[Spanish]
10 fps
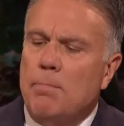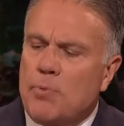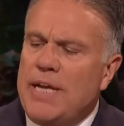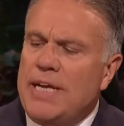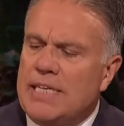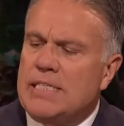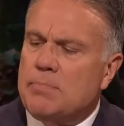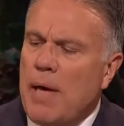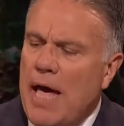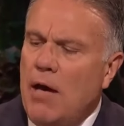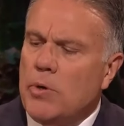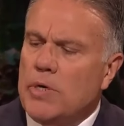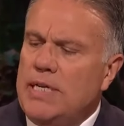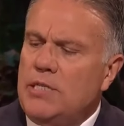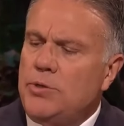y traen su
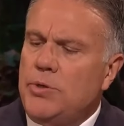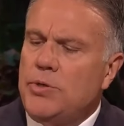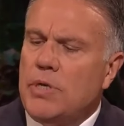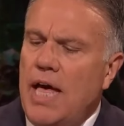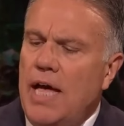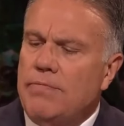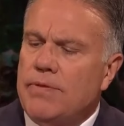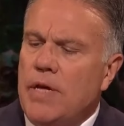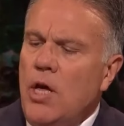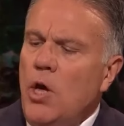poder a tu vida.